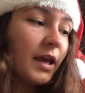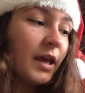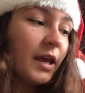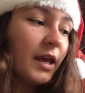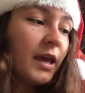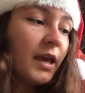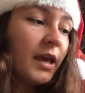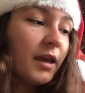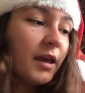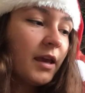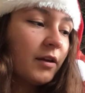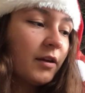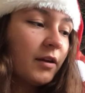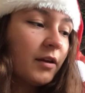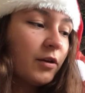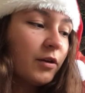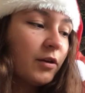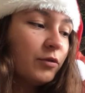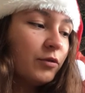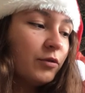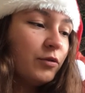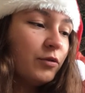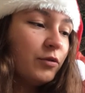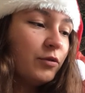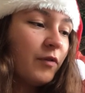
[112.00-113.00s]
Hé, eh,
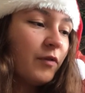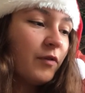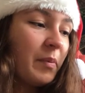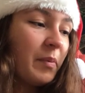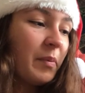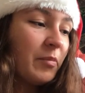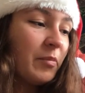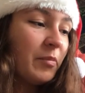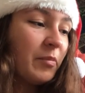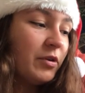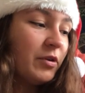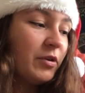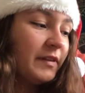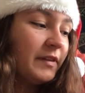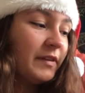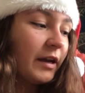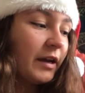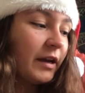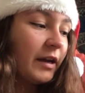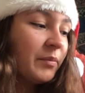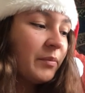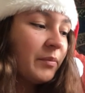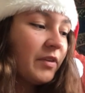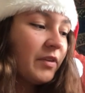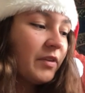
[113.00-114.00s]
tu ne vas pas me laisser
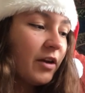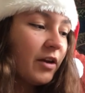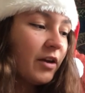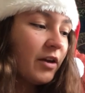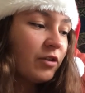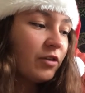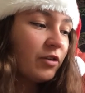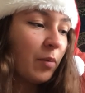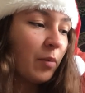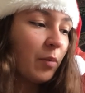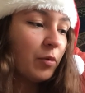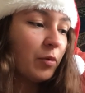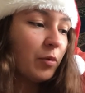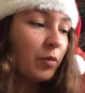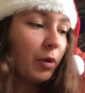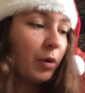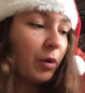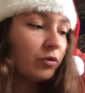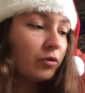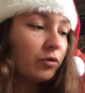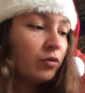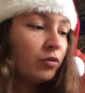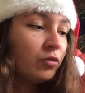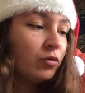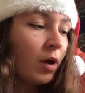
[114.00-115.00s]
comme ça, j'ai un peu peur
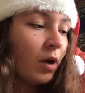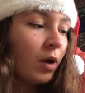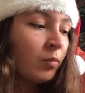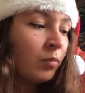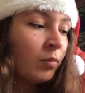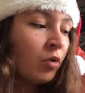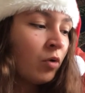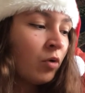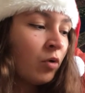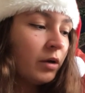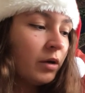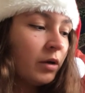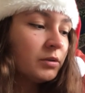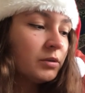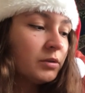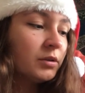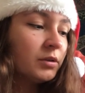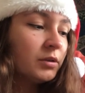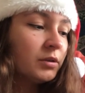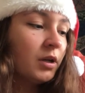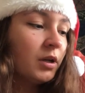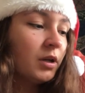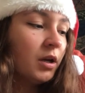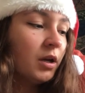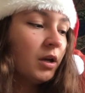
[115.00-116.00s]
du noir, moi.
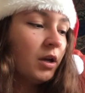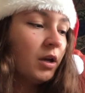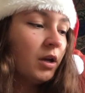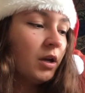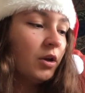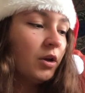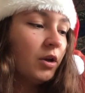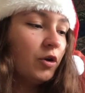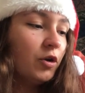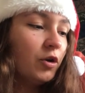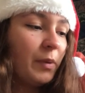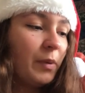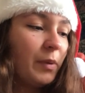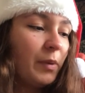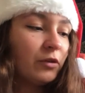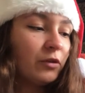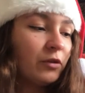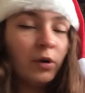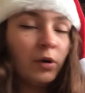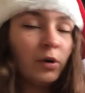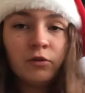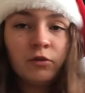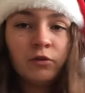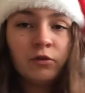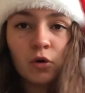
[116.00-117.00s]
Le Père
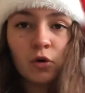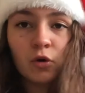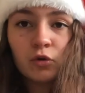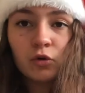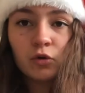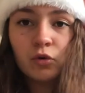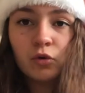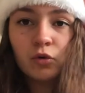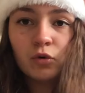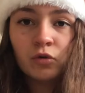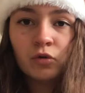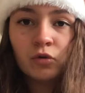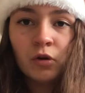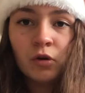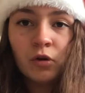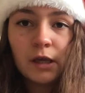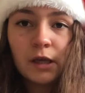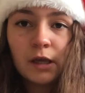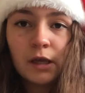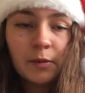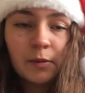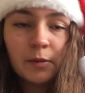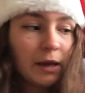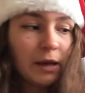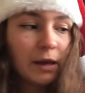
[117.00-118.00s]
Noël se retourne,
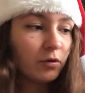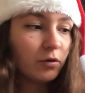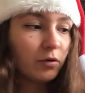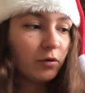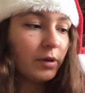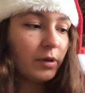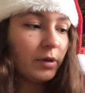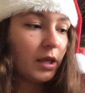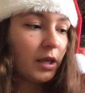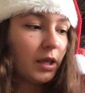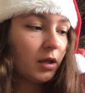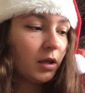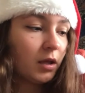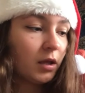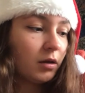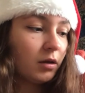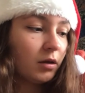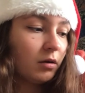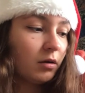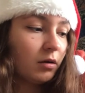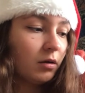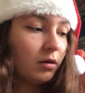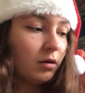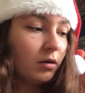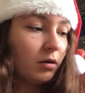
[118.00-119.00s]
héberlué.
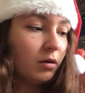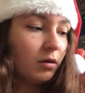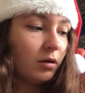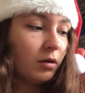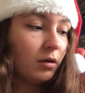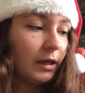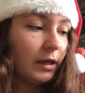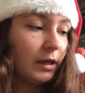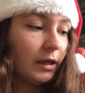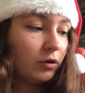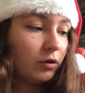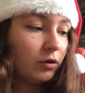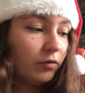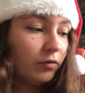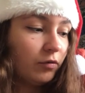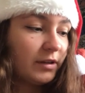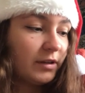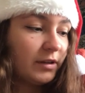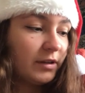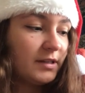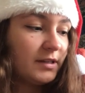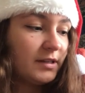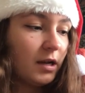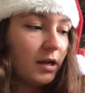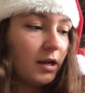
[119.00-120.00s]
Et que
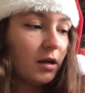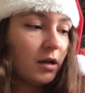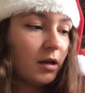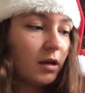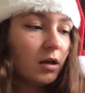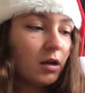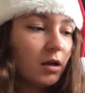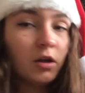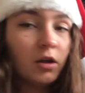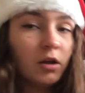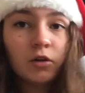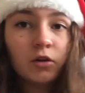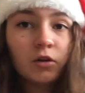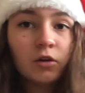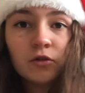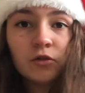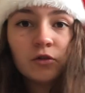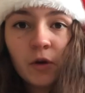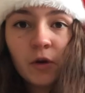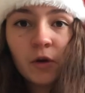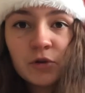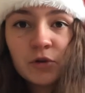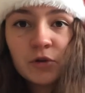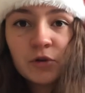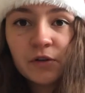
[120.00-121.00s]
voit-il
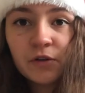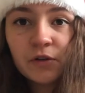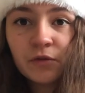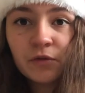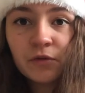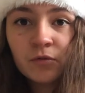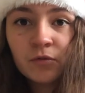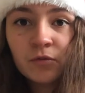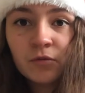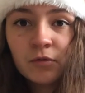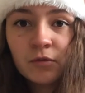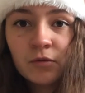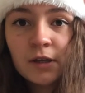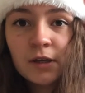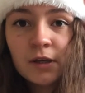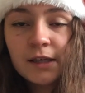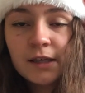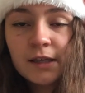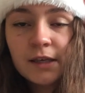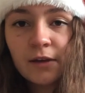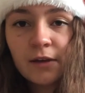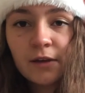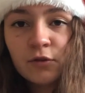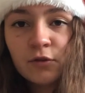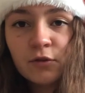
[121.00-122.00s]
Tom Chiffon
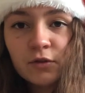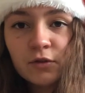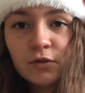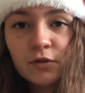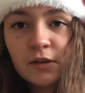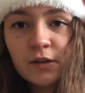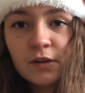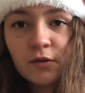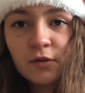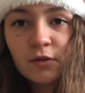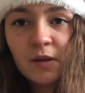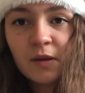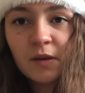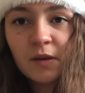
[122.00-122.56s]
qui a sauté sur